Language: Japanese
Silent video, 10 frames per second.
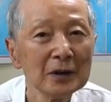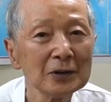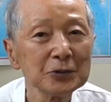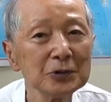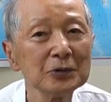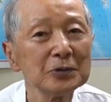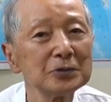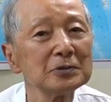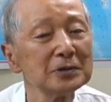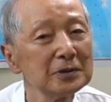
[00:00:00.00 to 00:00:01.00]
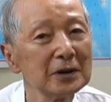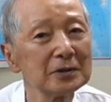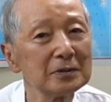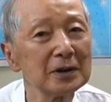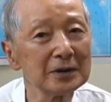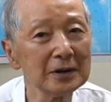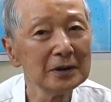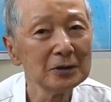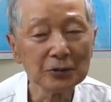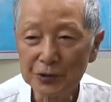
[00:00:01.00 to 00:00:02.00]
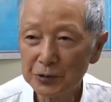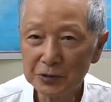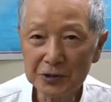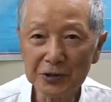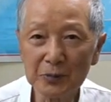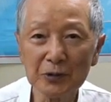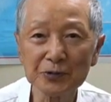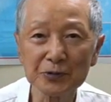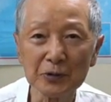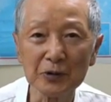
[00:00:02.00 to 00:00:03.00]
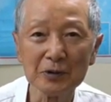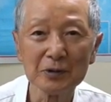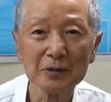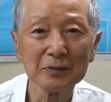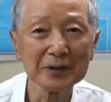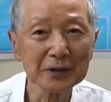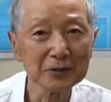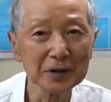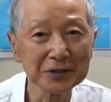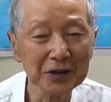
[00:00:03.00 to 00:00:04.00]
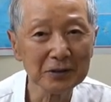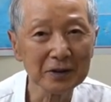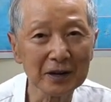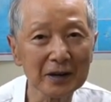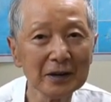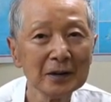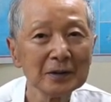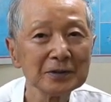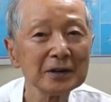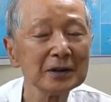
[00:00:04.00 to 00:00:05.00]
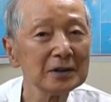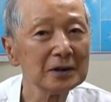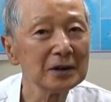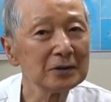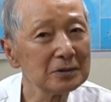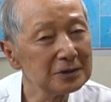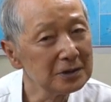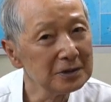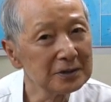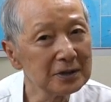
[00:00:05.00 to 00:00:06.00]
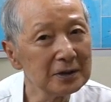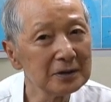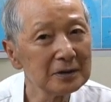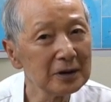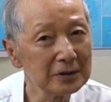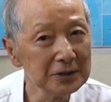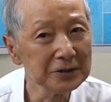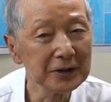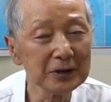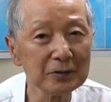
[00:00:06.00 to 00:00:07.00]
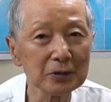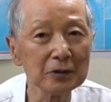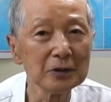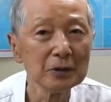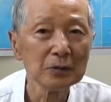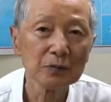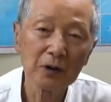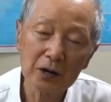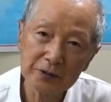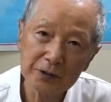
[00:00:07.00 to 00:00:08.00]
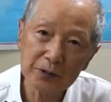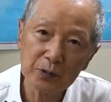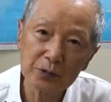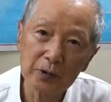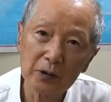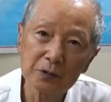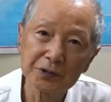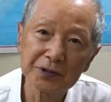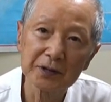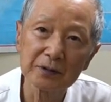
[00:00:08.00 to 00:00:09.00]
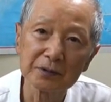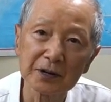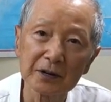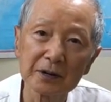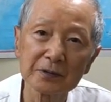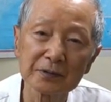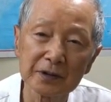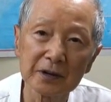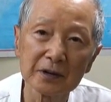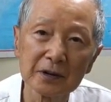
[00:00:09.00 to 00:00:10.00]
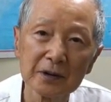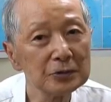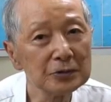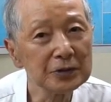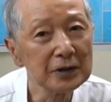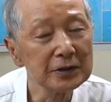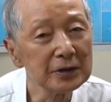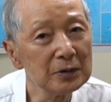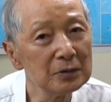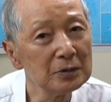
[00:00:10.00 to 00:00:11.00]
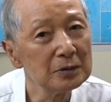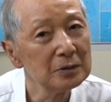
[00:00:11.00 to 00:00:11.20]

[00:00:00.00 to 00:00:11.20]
ということになるかな。後ろにして持つと、また濡れちゃうから。だから、あの、人生、あの言いたいのはこう、悪いことが起きてるんじゃなくてその体験を